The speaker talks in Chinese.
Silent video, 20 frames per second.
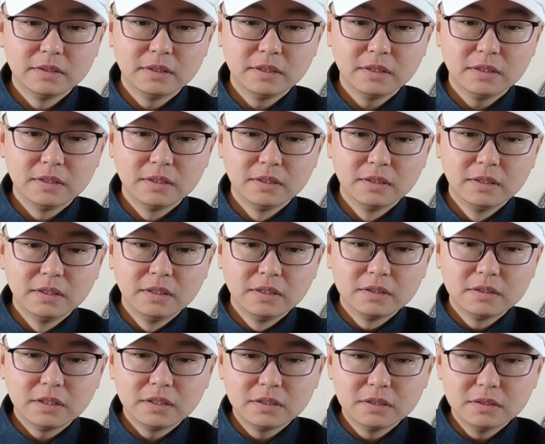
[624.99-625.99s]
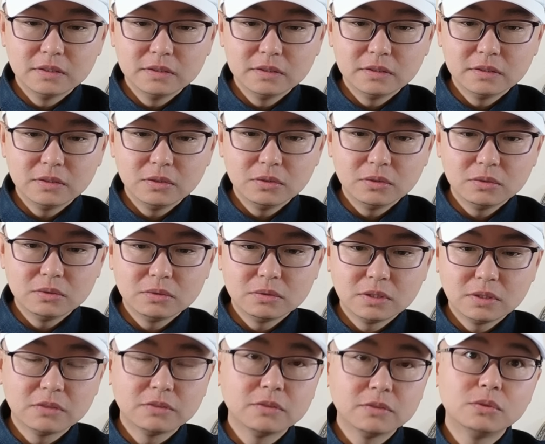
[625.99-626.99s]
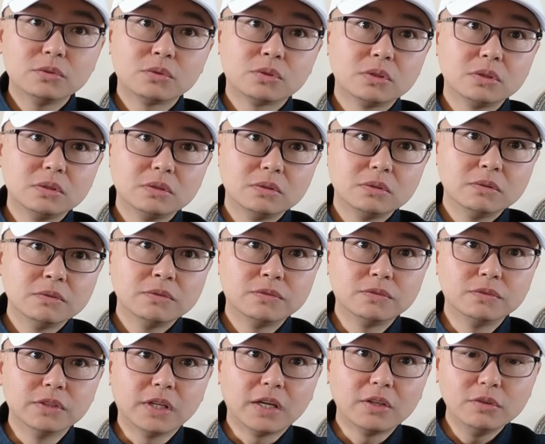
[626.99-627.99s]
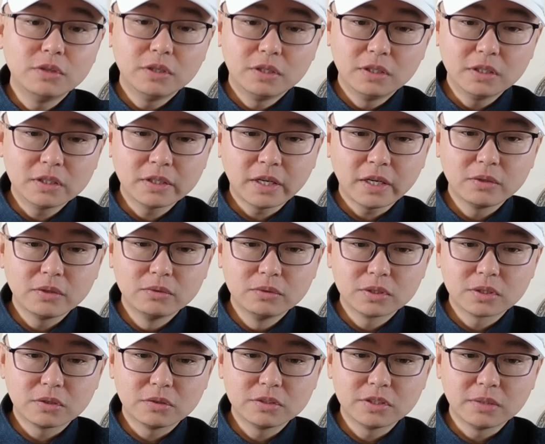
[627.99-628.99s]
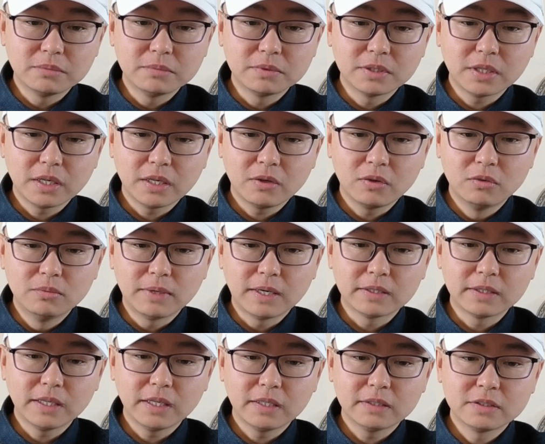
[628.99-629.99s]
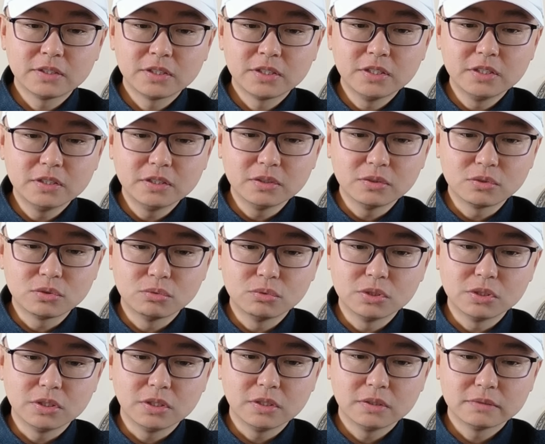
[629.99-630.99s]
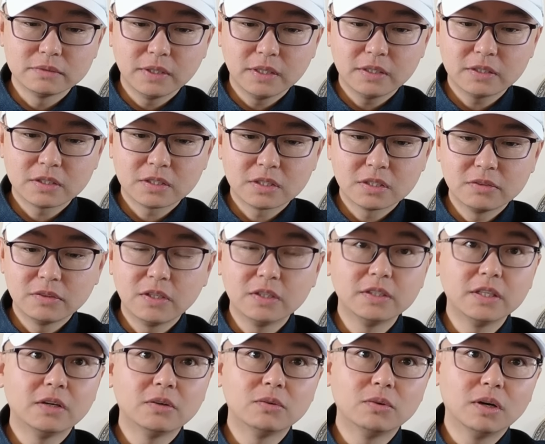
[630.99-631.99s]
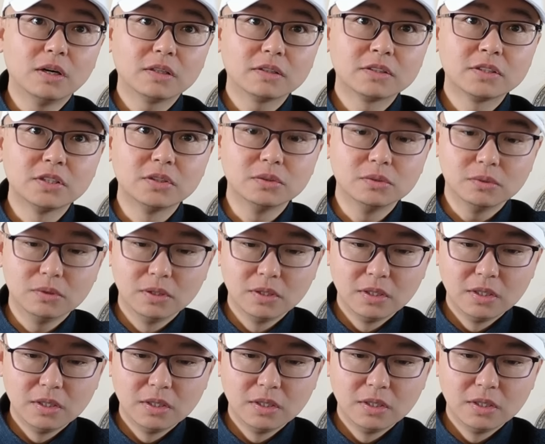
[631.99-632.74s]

啊，这个这个府南运河开工的时候，柬埔寨洪马奈亲自出席啊，释放烟火庆祝。